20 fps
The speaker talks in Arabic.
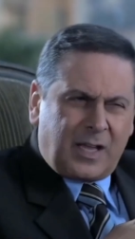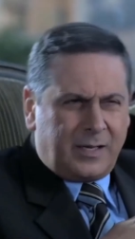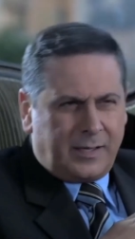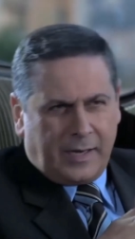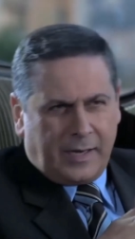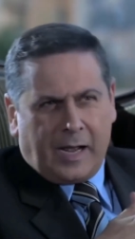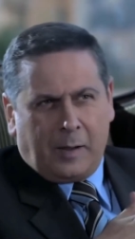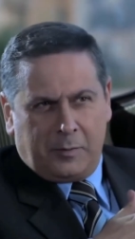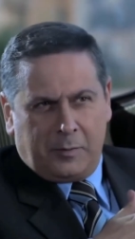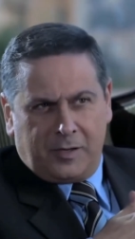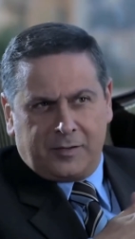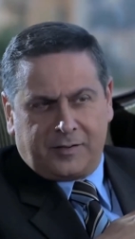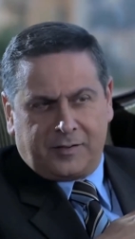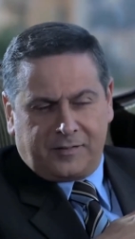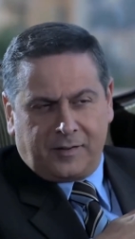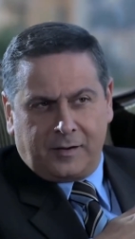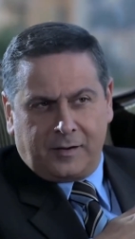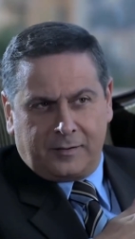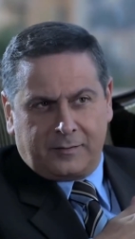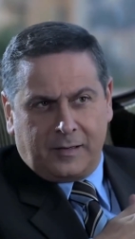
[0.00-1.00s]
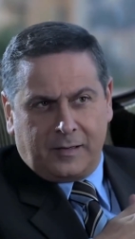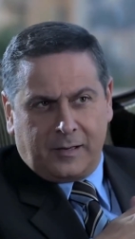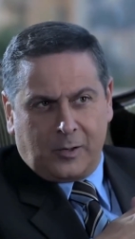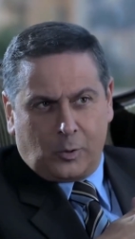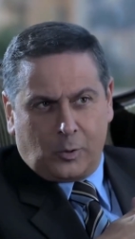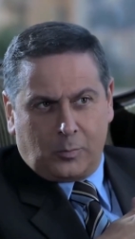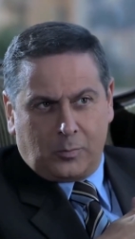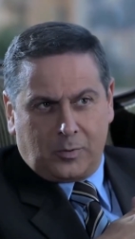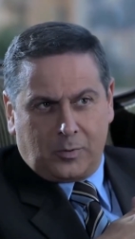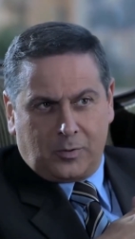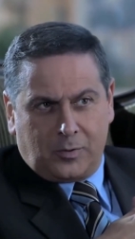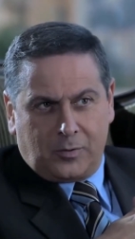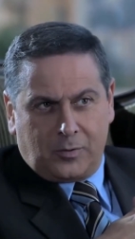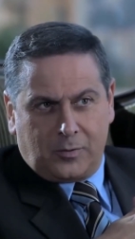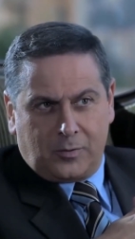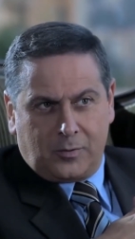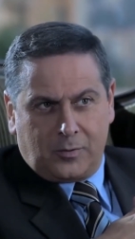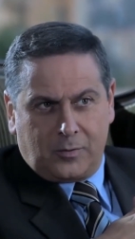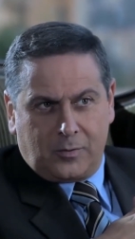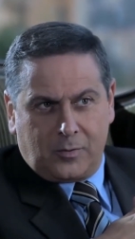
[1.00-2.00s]
خليني اعمل اتصالات اليوم
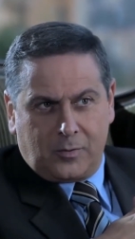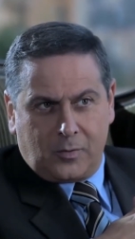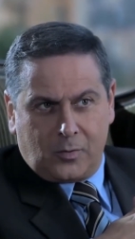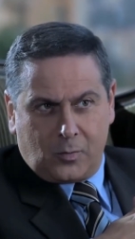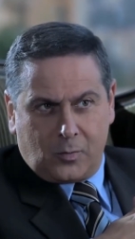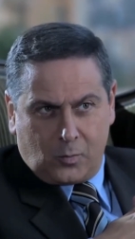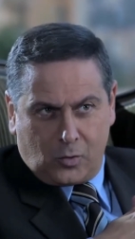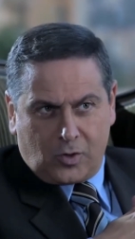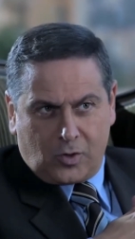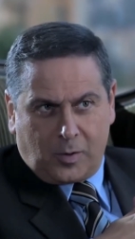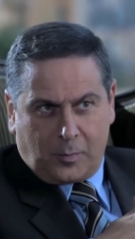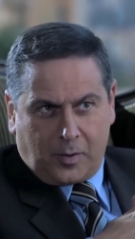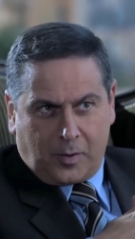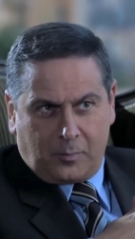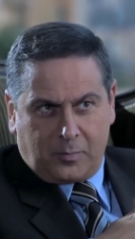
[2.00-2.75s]
بكره